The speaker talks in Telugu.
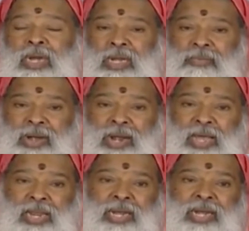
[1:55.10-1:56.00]
ఎట్లా
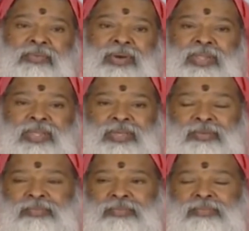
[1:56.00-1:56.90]
వెళ్ళాలనేటువంటిది
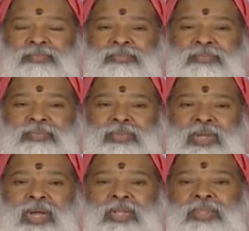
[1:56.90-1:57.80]

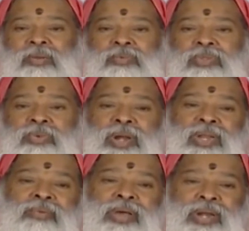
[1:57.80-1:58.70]
అంతకుముందు
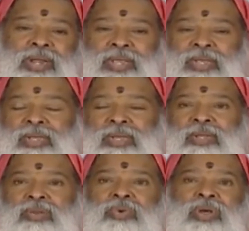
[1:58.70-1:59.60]
వెళ్ళిన వారిని
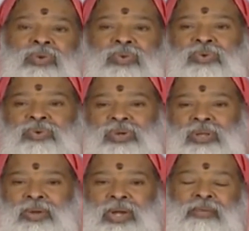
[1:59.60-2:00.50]
నువ్వు కనుక్కుంటూ
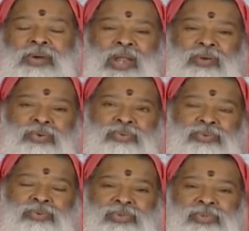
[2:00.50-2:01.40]
ఉంటావు ఎట్లా వెళ్ళావు
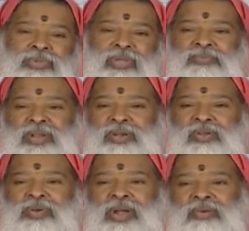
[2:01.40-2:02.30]
నువ్వు ఏ
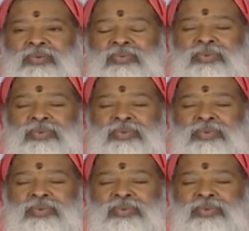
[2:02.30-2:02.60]
ఫ్లైట్లో వెళ్ళావు